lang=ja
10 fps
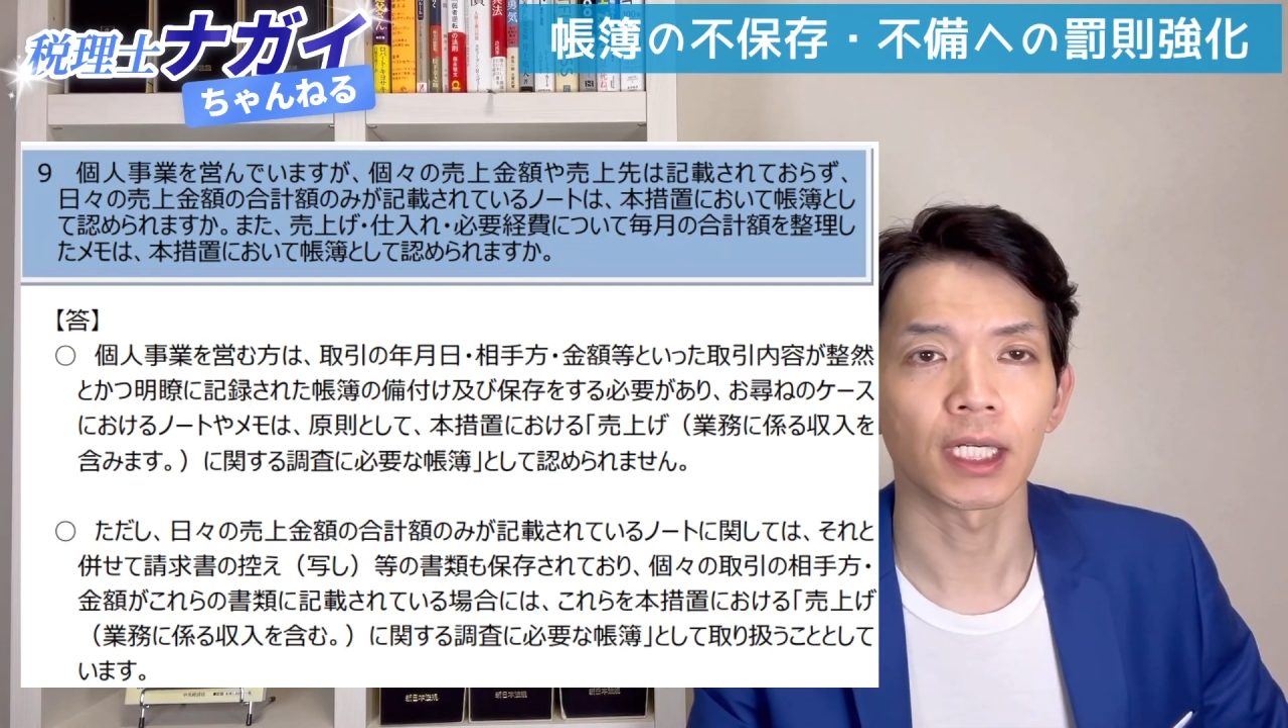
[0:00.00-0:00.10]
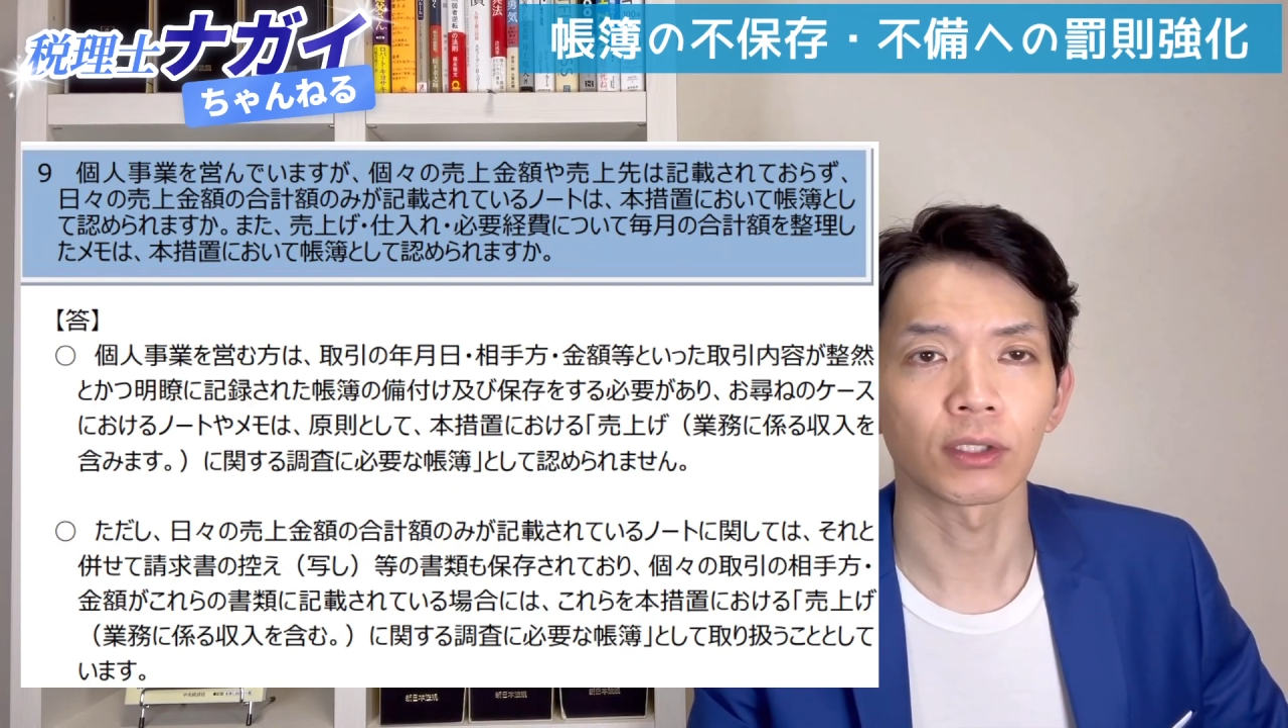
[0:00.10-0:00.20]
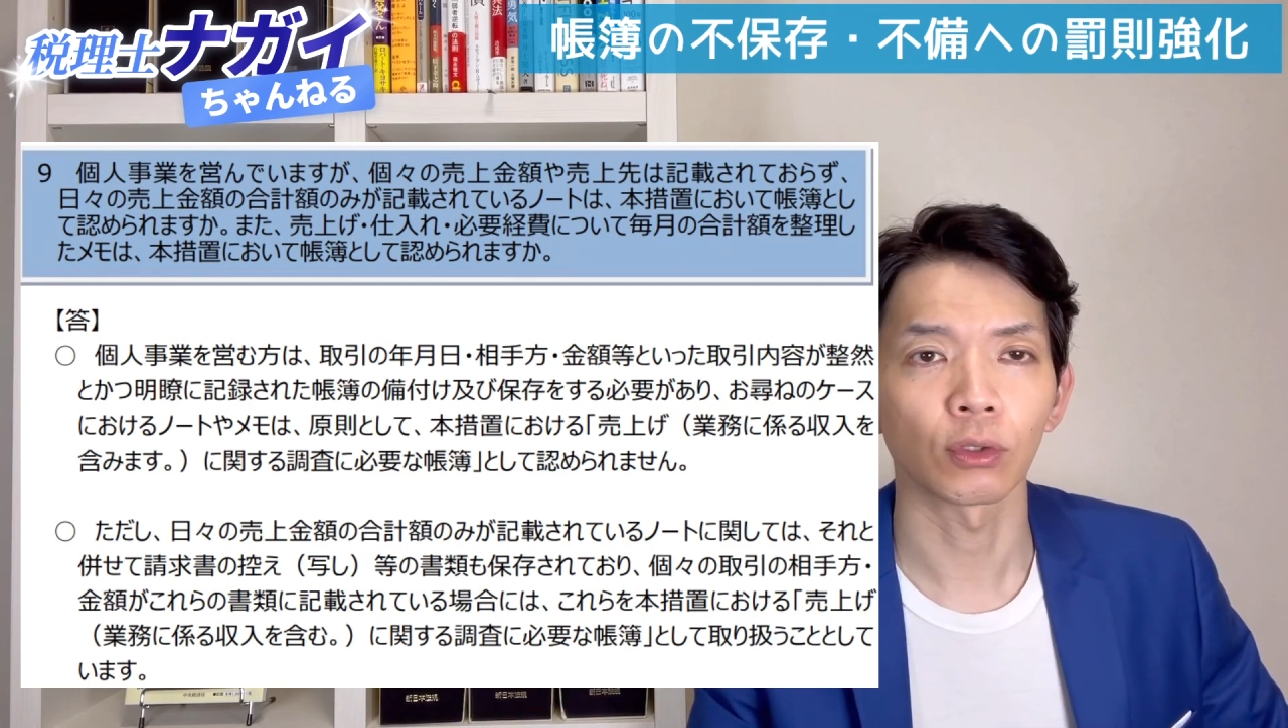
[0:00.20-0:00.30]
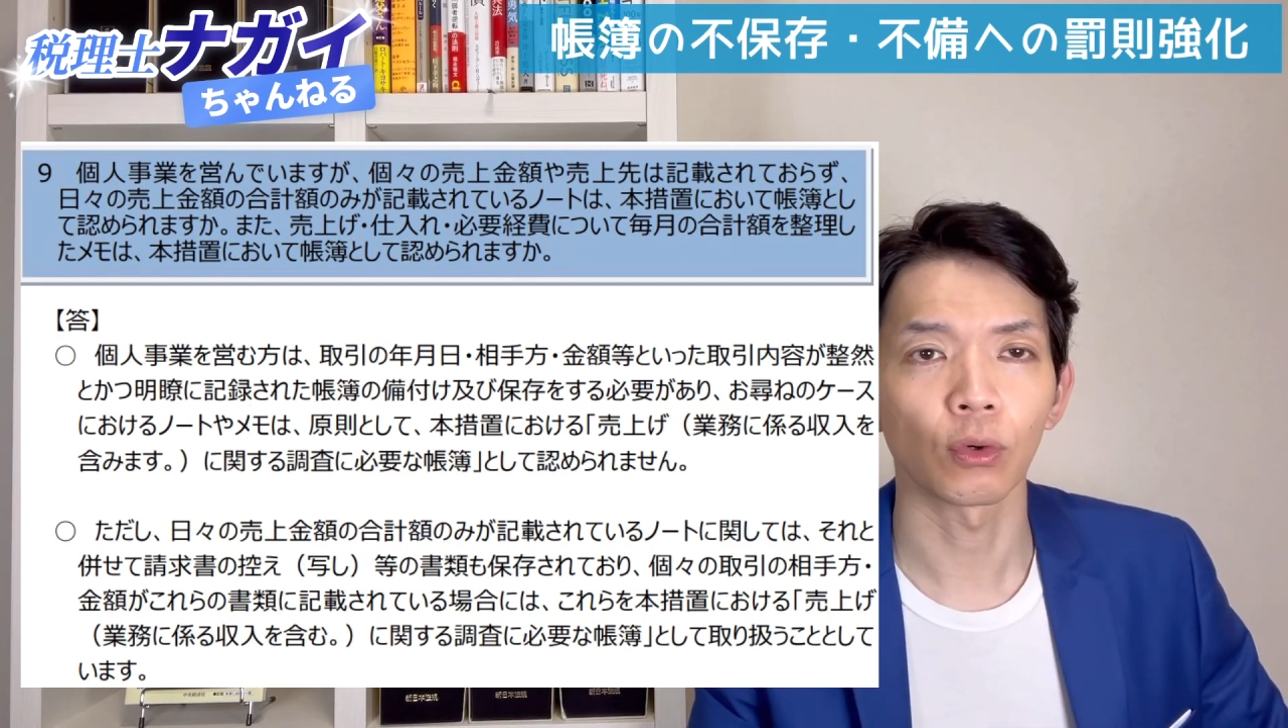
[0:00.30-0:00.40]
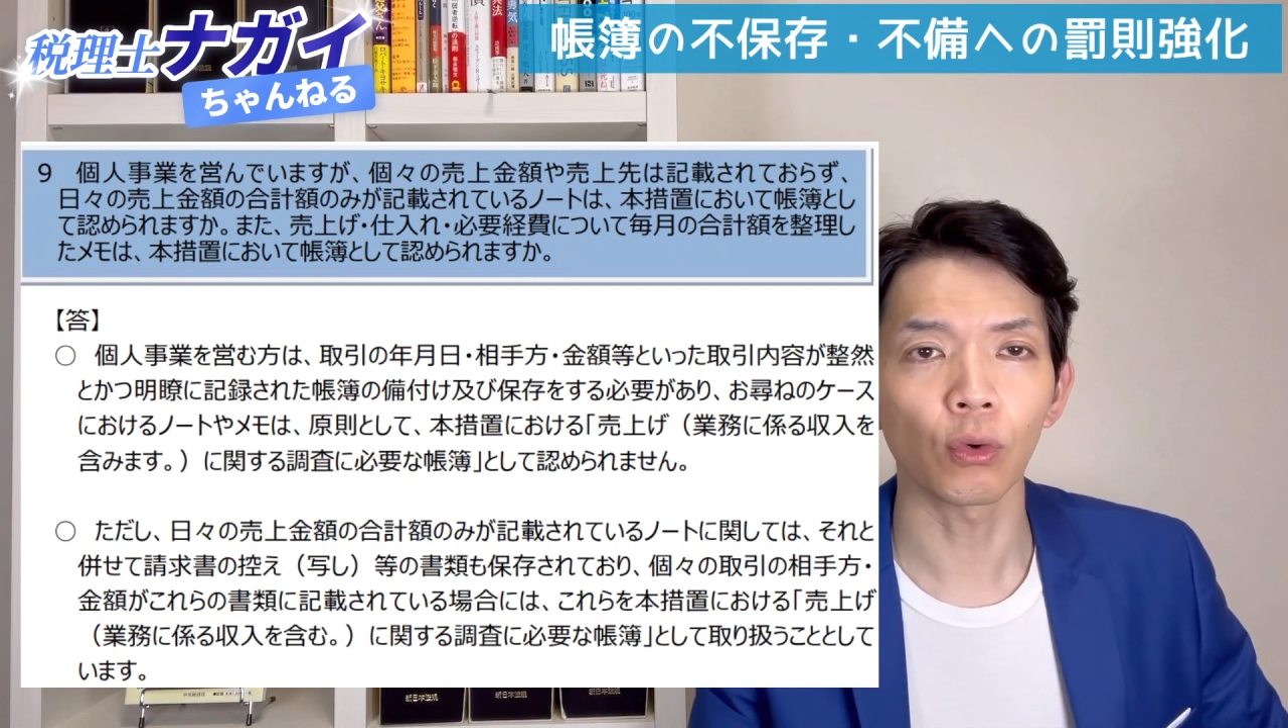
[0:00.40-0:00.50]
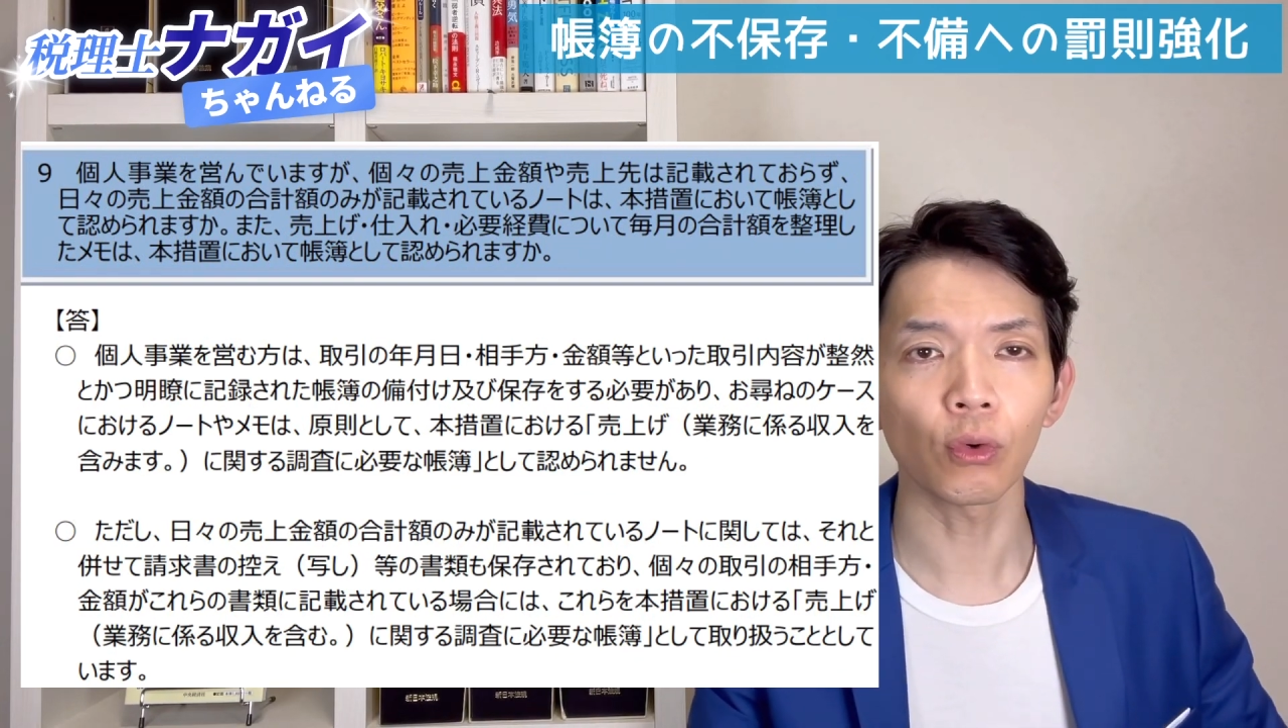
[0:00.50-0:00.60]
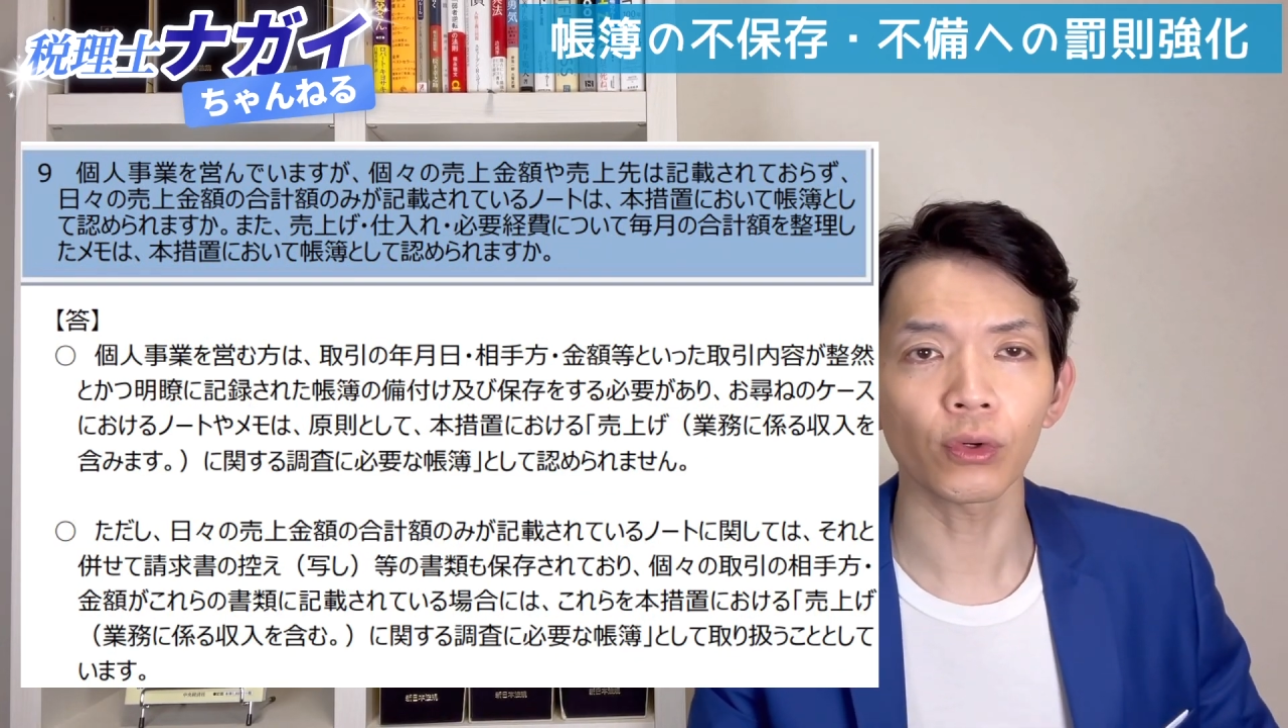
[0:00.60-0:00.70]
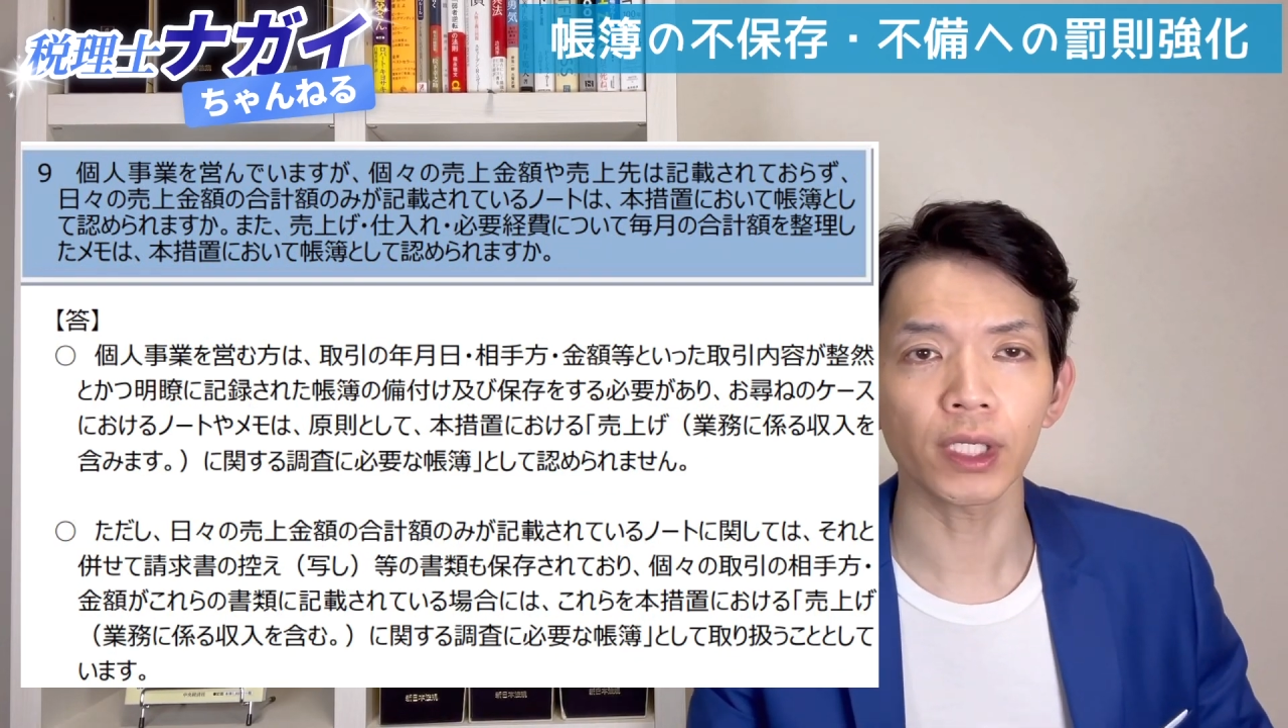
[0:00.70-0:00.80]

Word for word: 額の合